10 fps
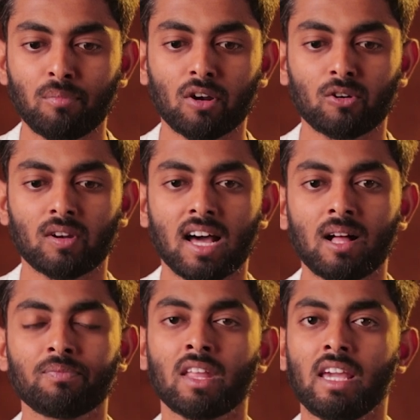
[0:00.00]
என்ன
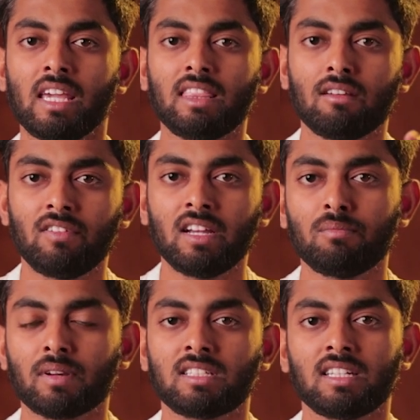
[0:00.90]
பண்ணணும்னா இந்த
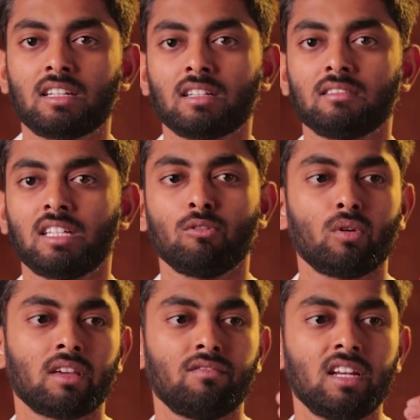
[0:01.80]
வீடு பிரச்சனை இருக்கு சரி
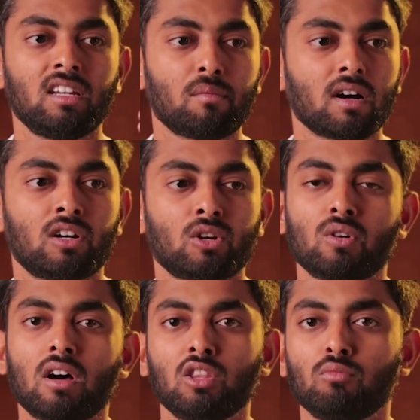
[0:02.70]
ஓகே வீடு நம்ம
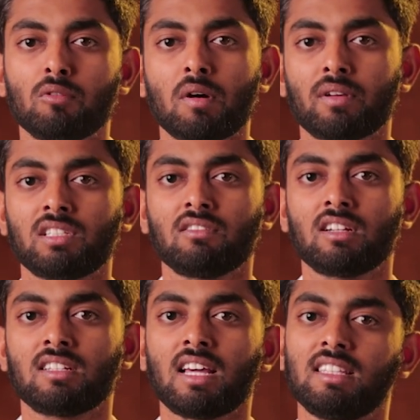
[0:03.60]
கட்டுறோம் அது மூலமாக பிரச்சனை
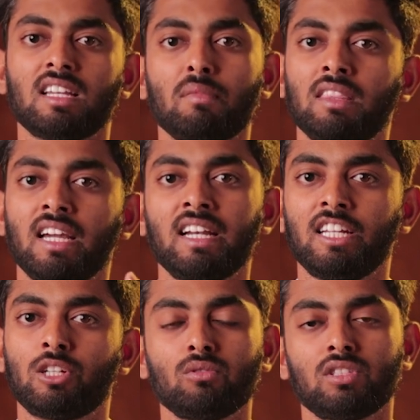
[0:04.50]
வருதுன்னா இது நம்ம
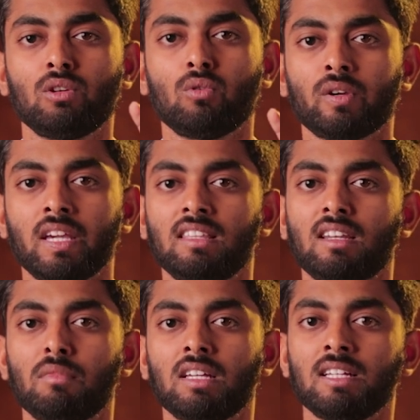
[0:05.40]
தேடிக்கிட்டோம் சரி ஓகே
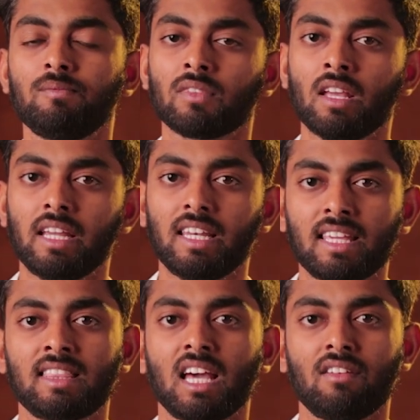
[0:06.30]
இது நம்மளுக்கு
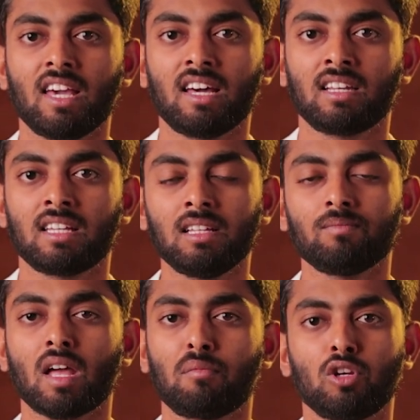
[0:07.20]
இன்னைக்கு தேவையாக
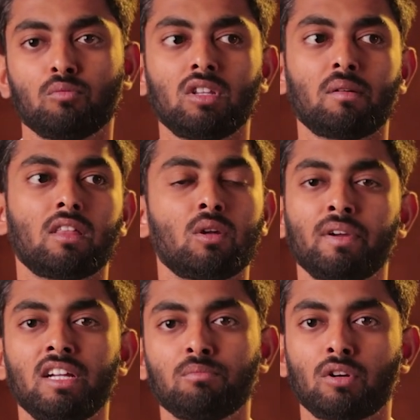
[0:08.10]
இருக்குது அப்படின்னும் போது நம்ம
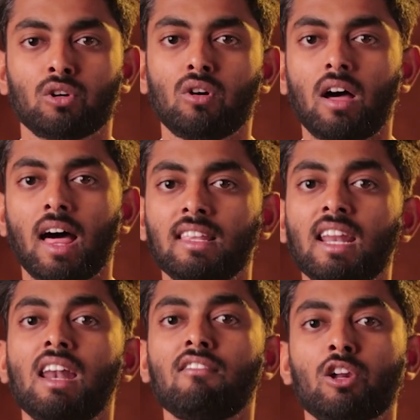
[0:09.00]
அதில் போய் ஈடுபட்டிருக்கோம்
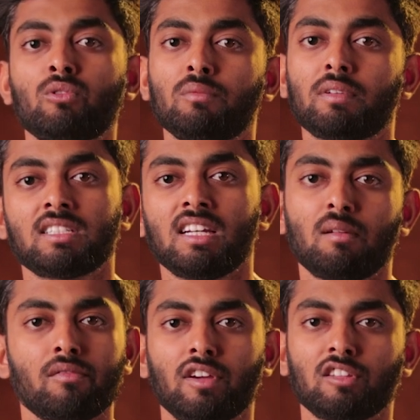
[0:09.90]
அதனால் வரக்கூடிய
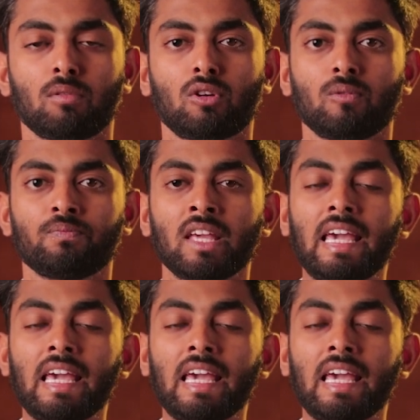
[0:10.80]
பிரச்சனைகள் நம்ம ஃபேஸ் பண்ணுறோம்